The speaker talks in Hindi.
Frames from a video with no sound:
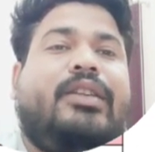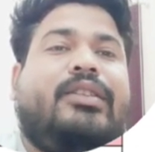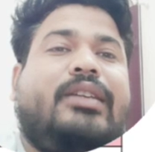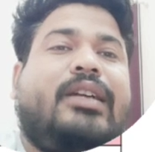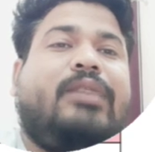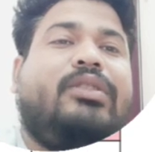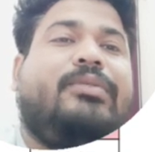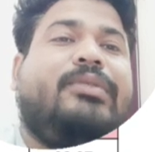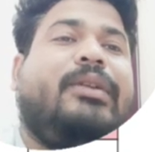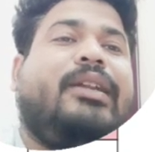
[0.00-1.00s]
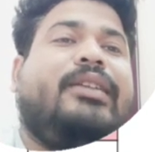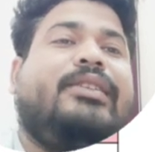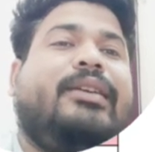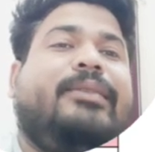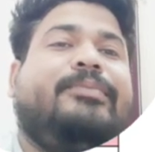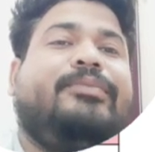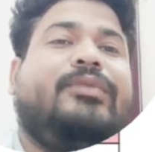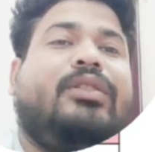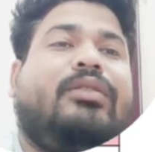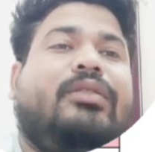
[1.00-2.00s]
देश का सातवां सबसे बड़ा राज्य
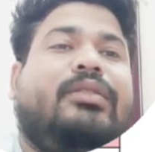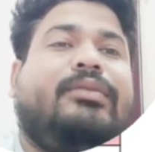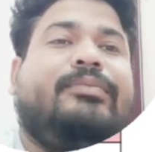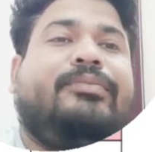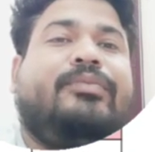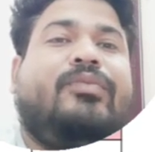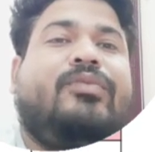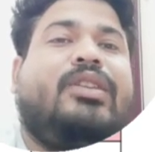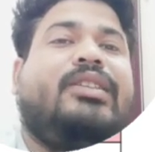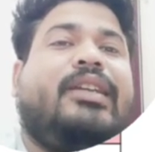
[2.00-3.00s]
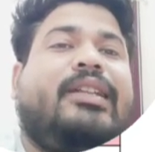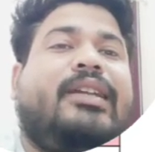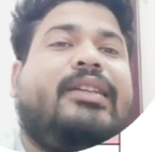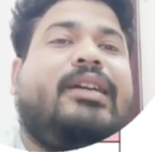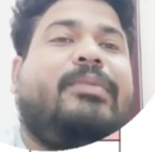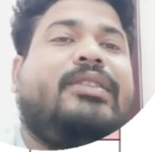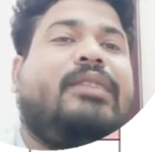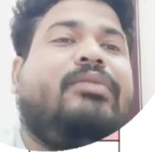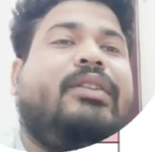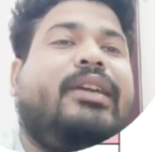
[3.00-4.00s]
है और जनसंख्या के आधार पर
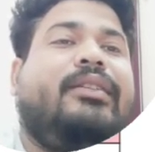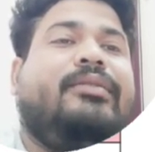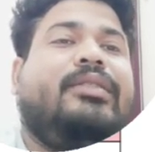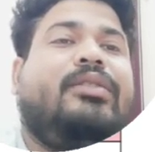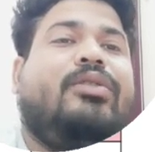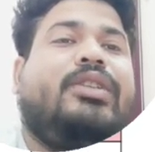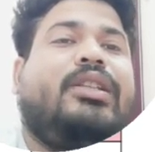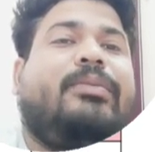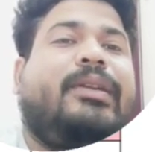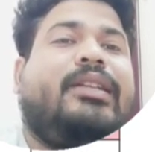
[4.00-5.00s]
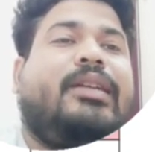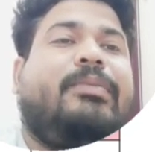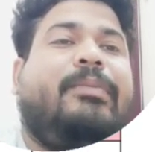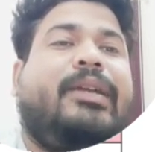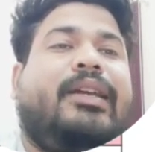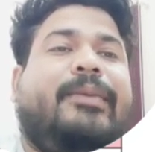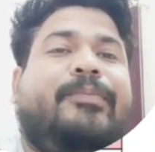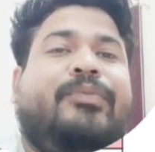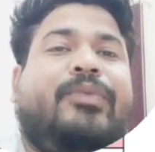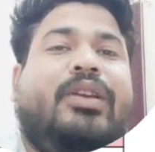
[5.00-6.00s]
सातवां है और क्षेत्रफल के आधार पर पहला
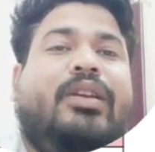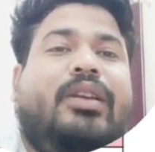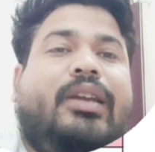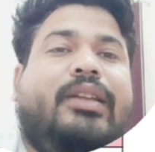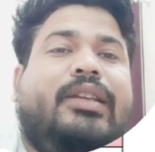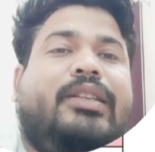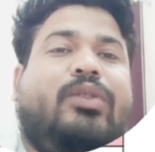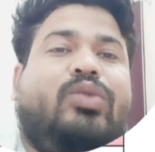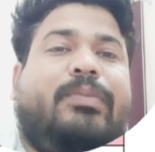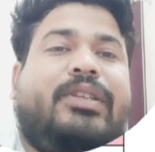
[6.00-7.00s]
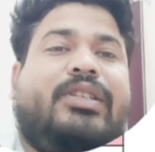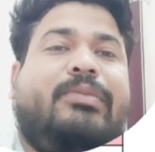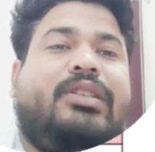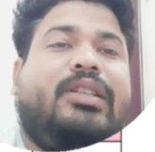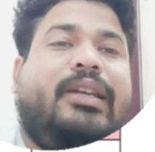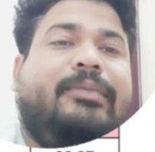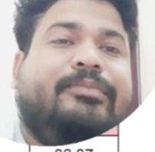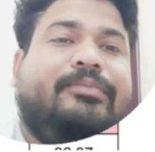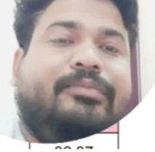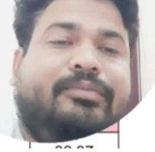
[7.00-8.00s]
है यह देश के उत्तर पश्चिम में स्थित
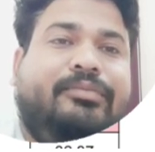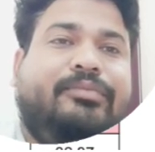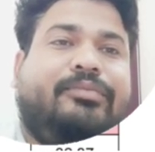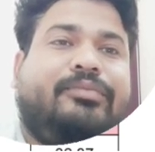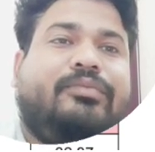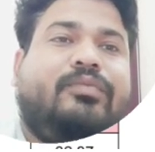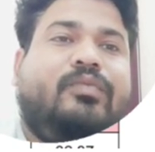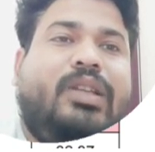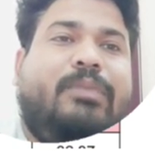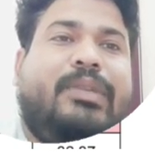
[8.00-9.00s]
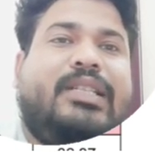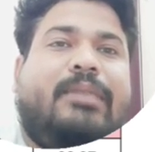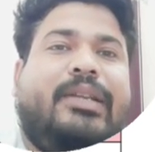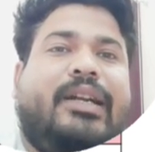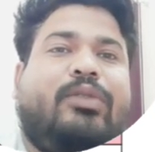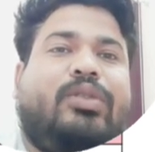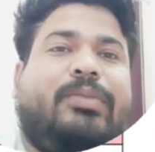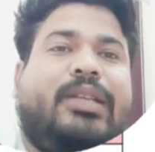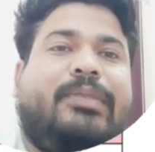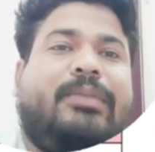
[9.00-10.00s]
है पंजाब हरियाणा
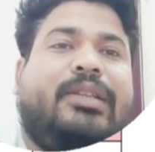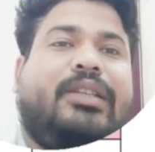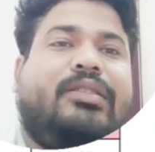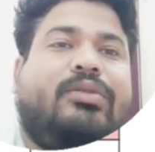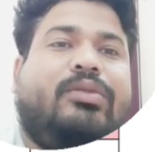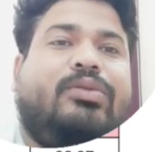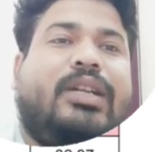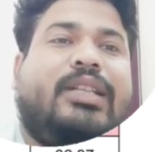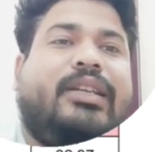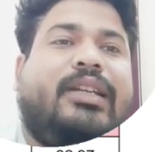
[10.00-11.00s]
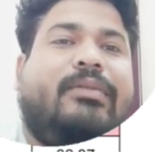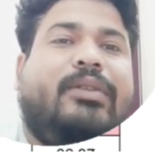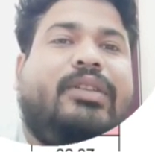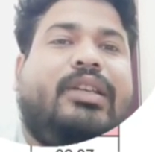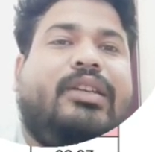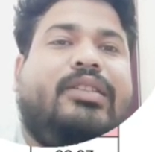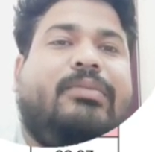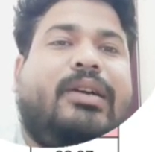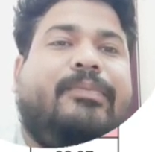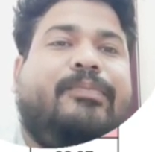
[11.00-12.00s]
उत्तर प्रदेश मध्य प्रदेश और गुजरात से घिरा हुआ है उनकी
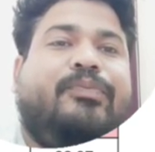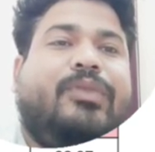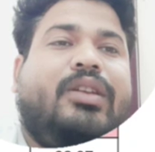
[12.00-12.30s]
सीमा